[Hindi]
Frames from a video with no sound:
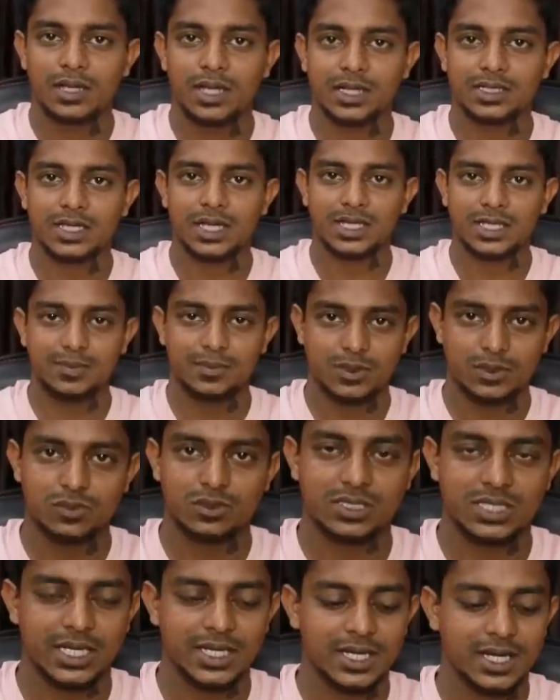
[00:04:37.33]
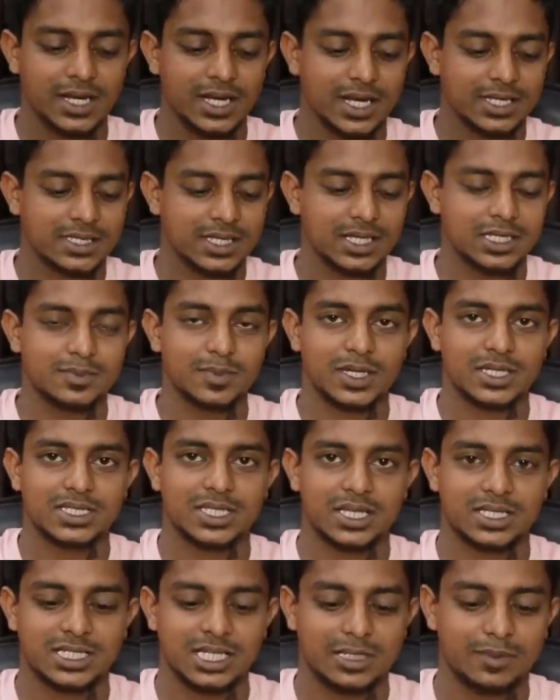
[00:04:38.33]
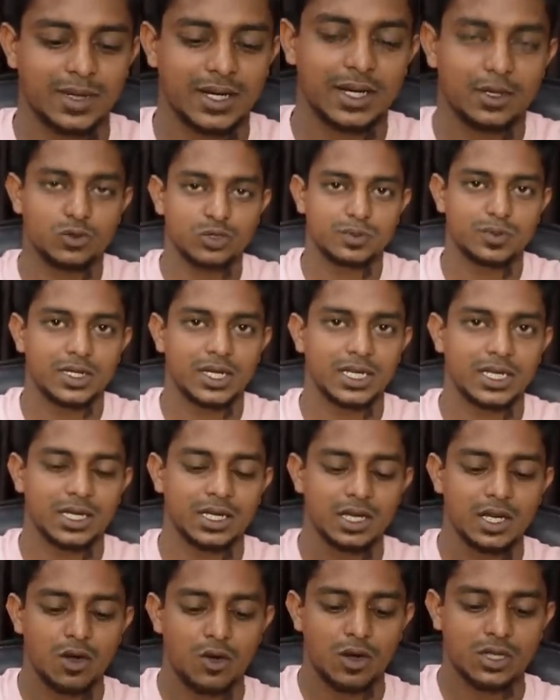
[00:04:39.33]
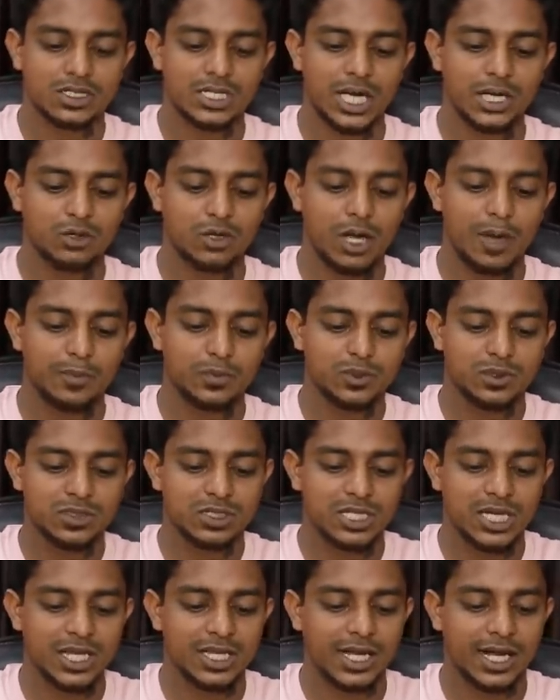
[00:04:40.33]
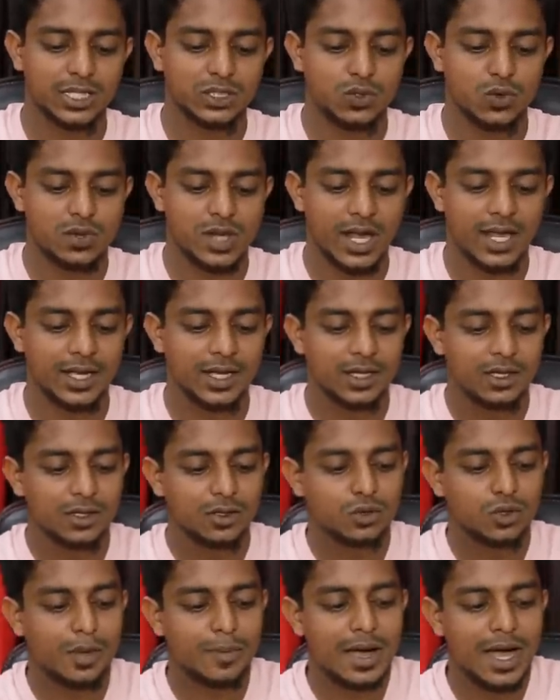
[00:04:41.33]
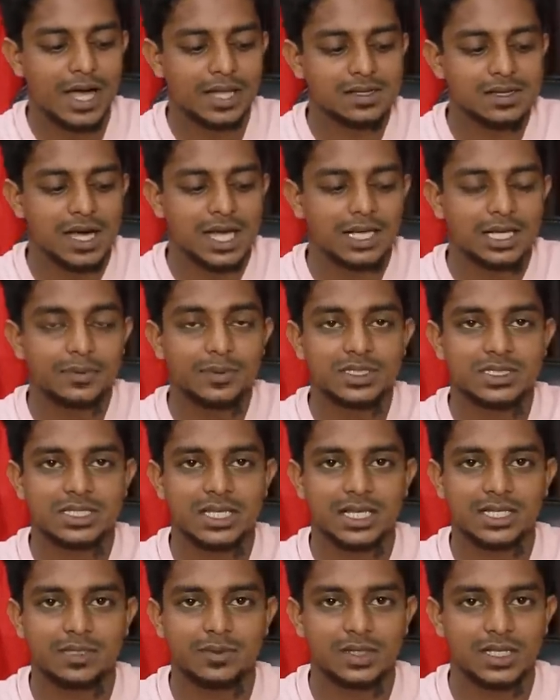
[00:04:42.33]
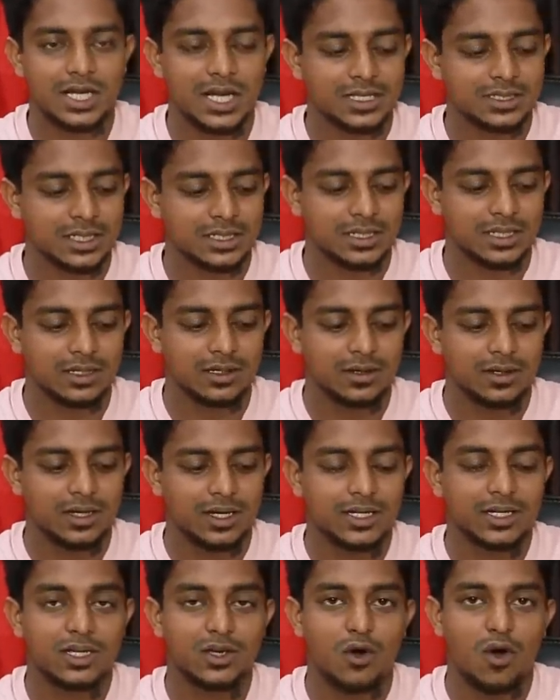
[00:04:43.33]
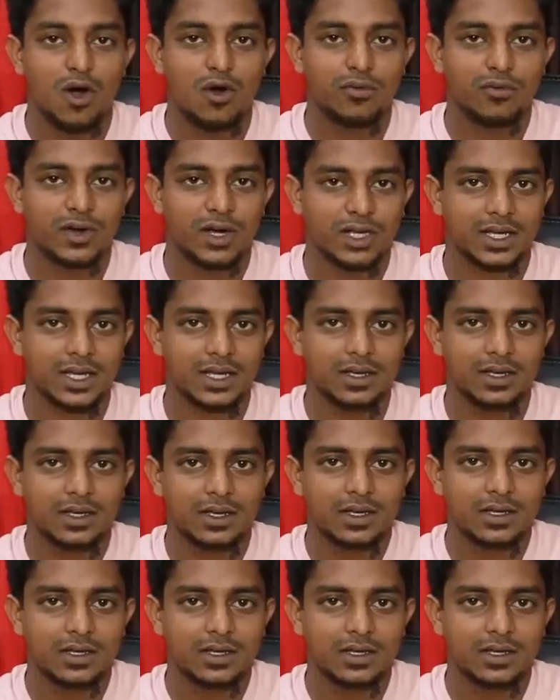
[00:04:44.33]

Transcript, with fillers: लगता है कि बिल्कुल सही है ग्लास है इसमें किसी का छेद वगैरह कुछ भी नहीं है और चाहे तो आप छेद अगर छोटा है तो आप हाथ डाल के भी इस तरीके से भी दिखा सकते हैं यानी कि ऑफ करके